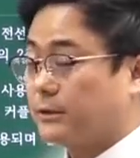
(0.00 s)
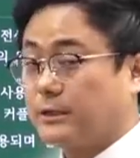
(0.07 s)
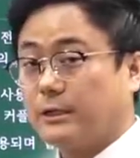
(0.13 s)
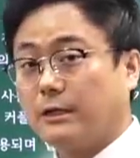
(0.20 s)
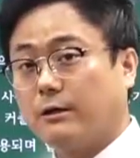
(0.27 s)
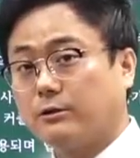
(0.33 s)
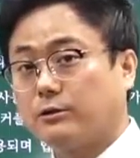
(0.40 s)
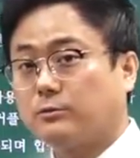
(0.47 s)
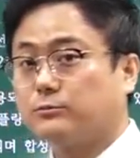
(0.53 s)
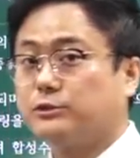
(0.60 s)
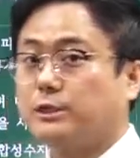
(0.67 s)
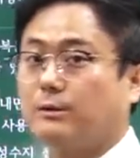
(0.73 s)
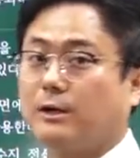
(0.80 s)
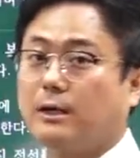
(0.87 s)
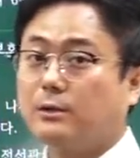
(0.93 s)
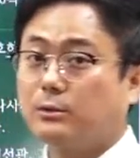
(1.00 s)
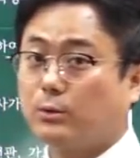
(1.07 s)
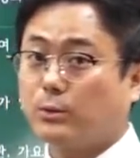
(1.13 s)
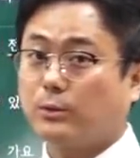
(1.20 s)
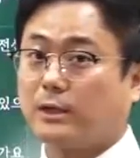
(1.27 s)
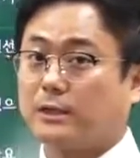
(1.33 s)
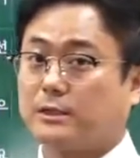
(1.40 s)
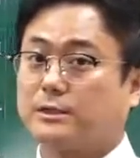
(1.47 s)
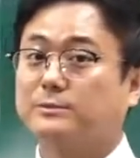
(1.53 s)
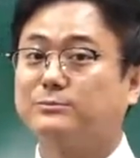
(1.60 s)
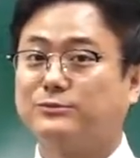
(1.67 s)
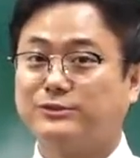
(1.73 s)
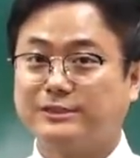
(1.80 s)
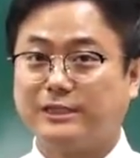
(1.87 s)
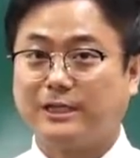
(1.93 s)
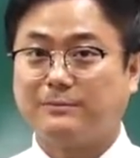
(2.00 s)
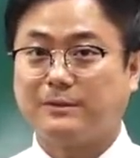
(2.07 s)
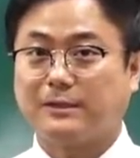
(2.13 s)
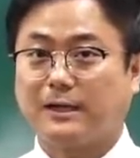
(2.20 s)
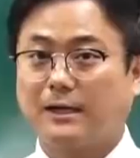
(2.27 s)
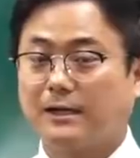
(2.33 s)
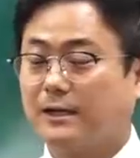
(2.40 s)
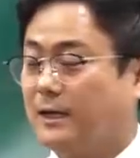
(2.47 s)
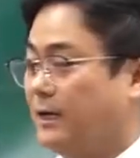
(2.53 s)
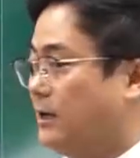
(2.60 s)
그때 나왔던 문제와 똑같은 문제입니다.